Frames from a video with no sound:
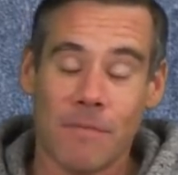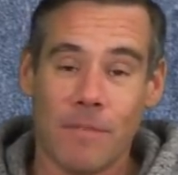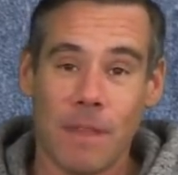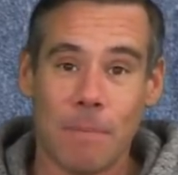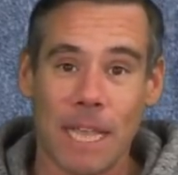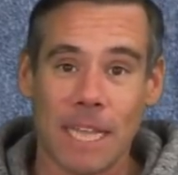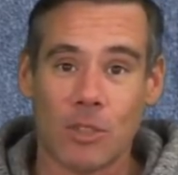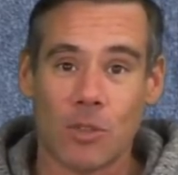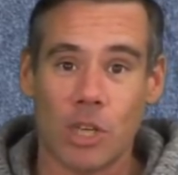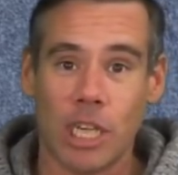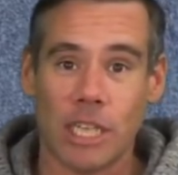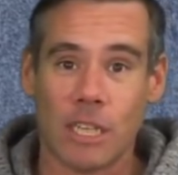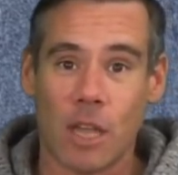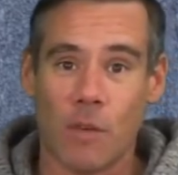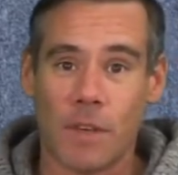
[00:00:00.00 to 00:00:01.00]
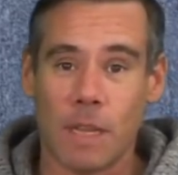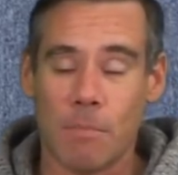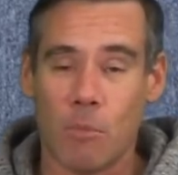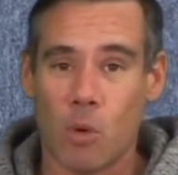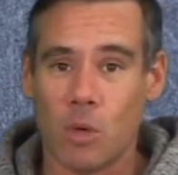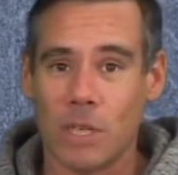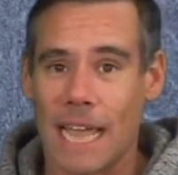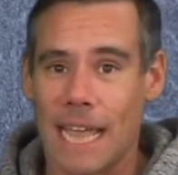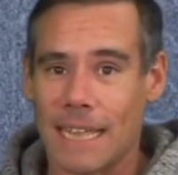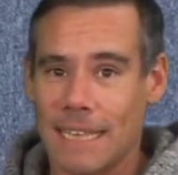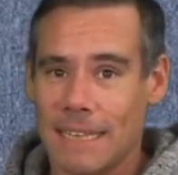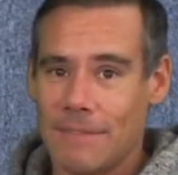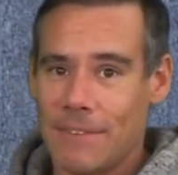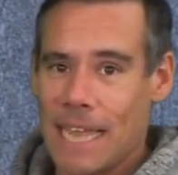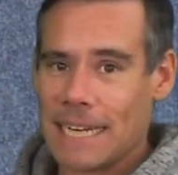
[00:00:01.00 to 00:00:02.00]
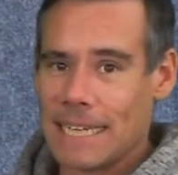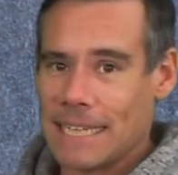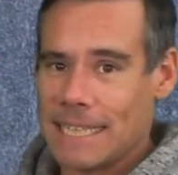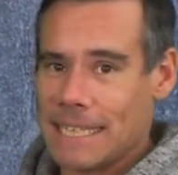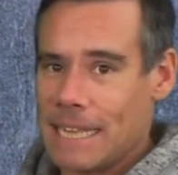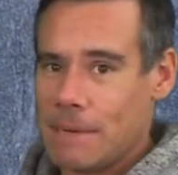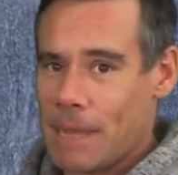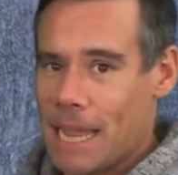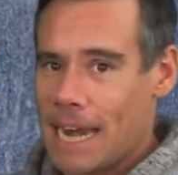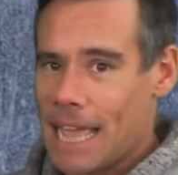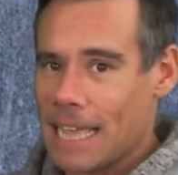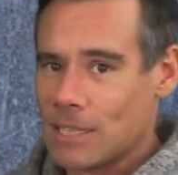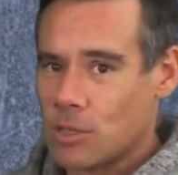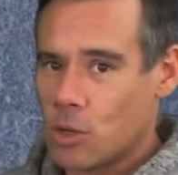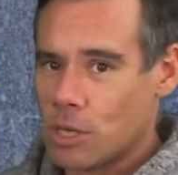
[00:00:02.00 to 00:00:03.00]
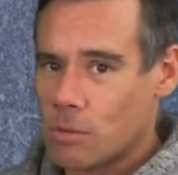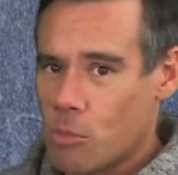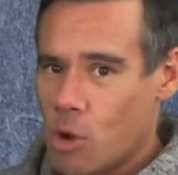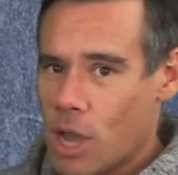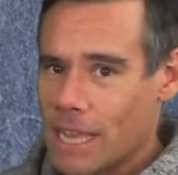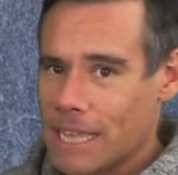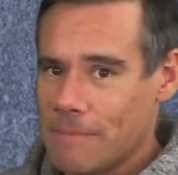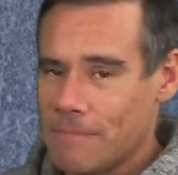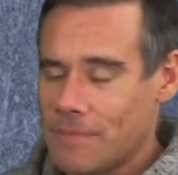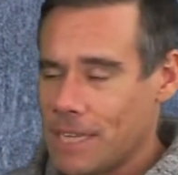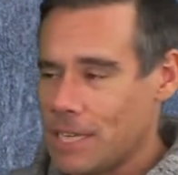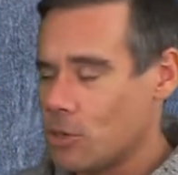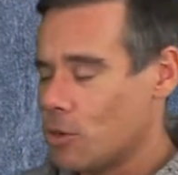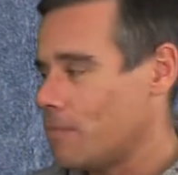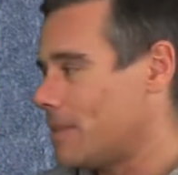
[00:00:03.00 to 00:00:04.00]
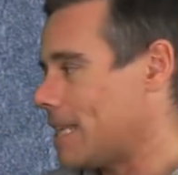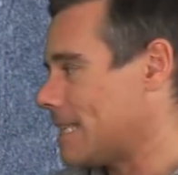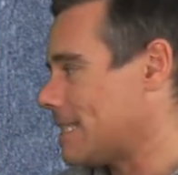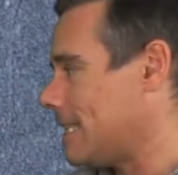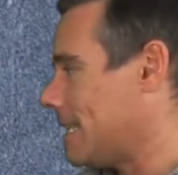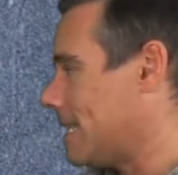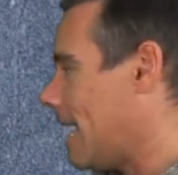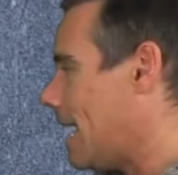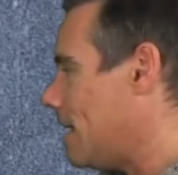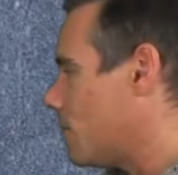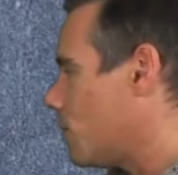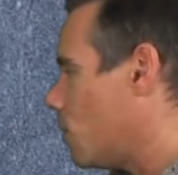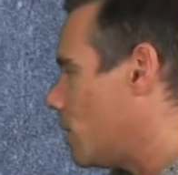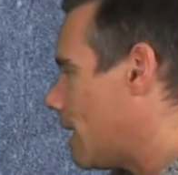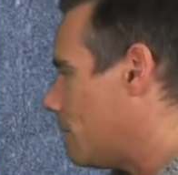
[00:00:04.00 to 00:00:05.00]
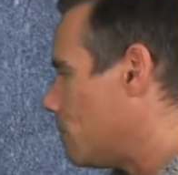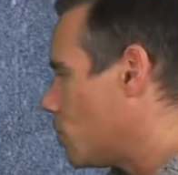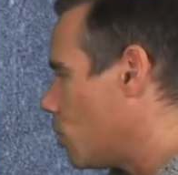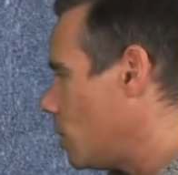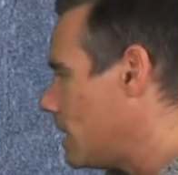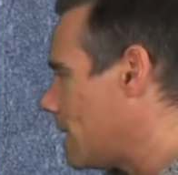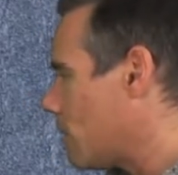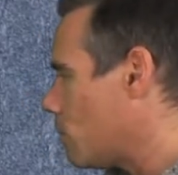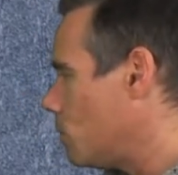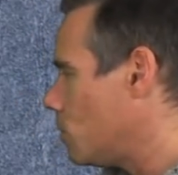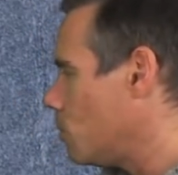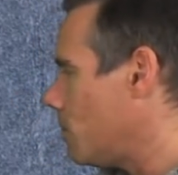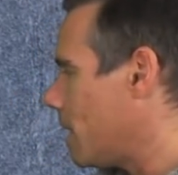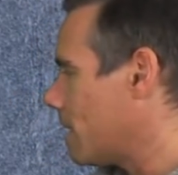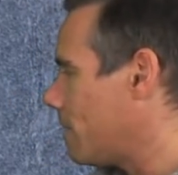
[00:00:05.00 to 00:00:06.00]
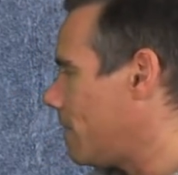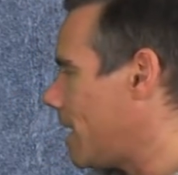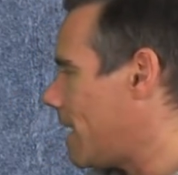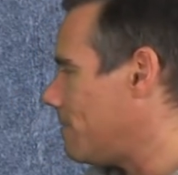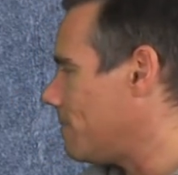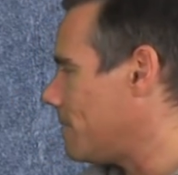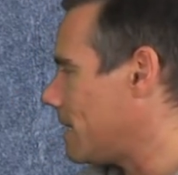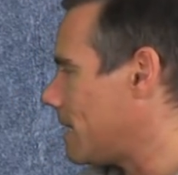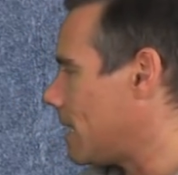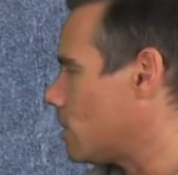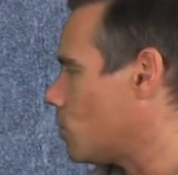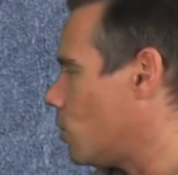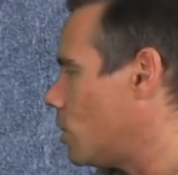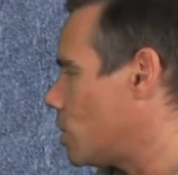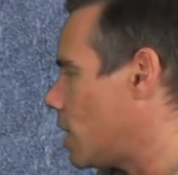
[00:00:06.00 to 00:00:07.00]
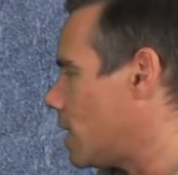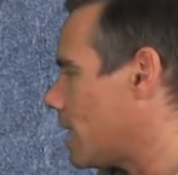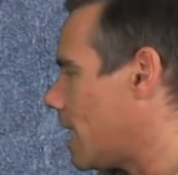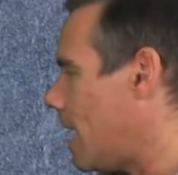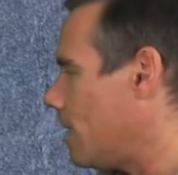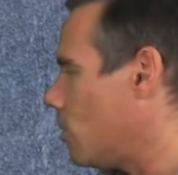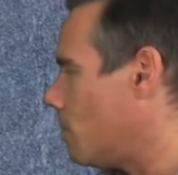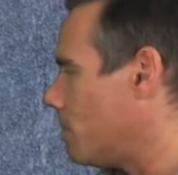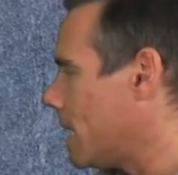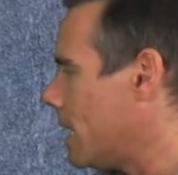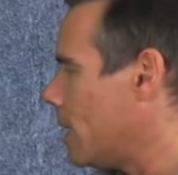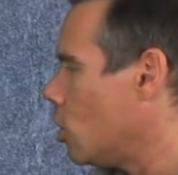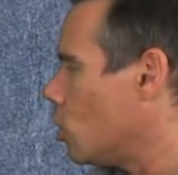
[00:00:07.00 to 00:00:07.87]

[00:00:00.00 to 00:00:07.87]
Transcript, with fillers: Wir blicken zunächst auf den Montag. Wir hatten gesehen bei Lars heute Morgen im Video, dass die Kaltfront am Sonntag uns überqueren wird, nach Deutschland reinkommt.